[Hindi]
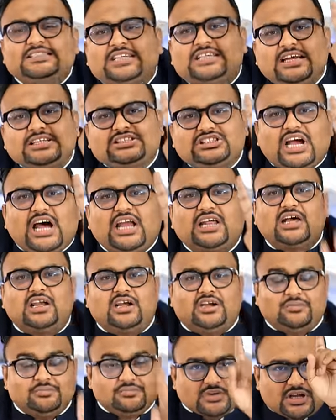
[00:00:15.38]
इसके है चार
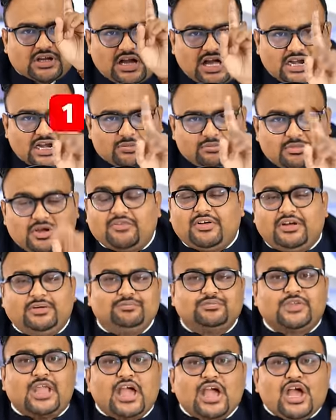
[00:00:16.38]
कारण कारण नंबर
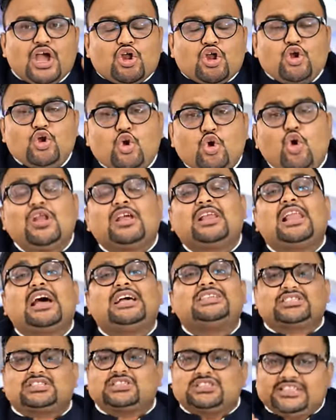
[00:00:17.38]
वन लोअर
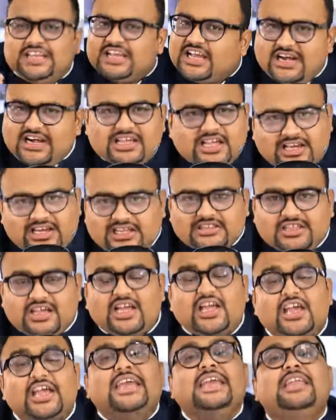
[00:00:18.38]
क्लास ये गाड़ियां
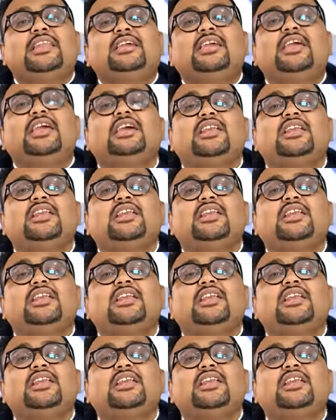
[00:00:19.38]
लेता है इनकी